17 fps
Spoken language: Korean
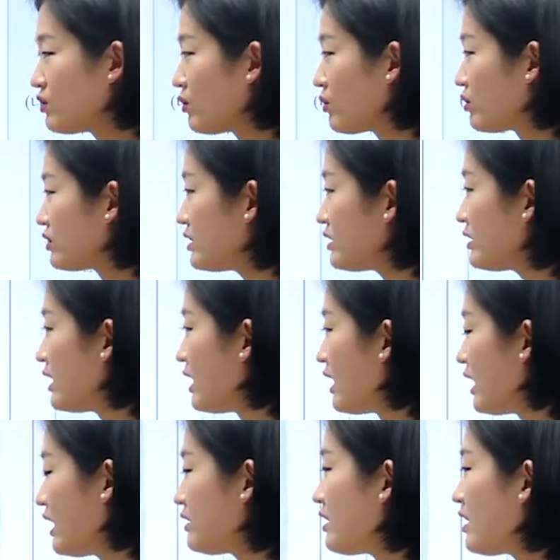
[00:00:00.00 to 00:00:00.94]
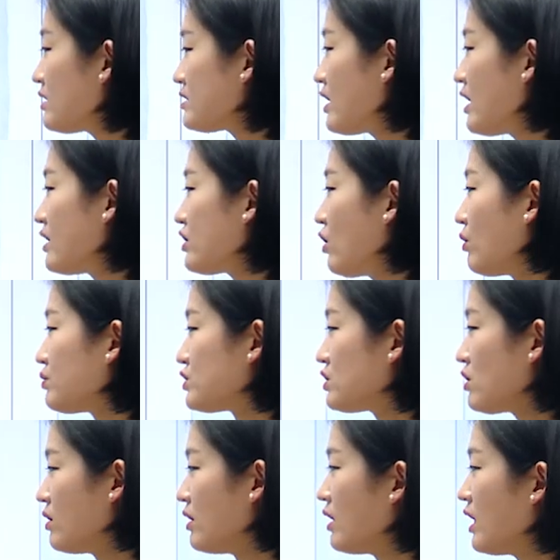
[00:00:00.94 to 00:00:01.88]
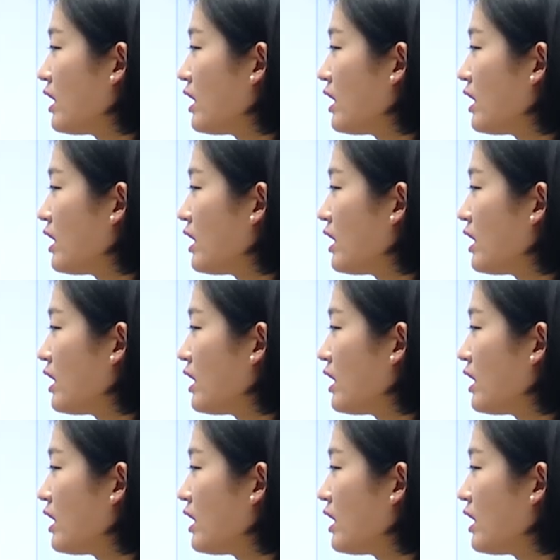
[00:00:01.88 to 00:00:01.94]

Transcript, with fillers: 이거는 해당 사항이 없죠.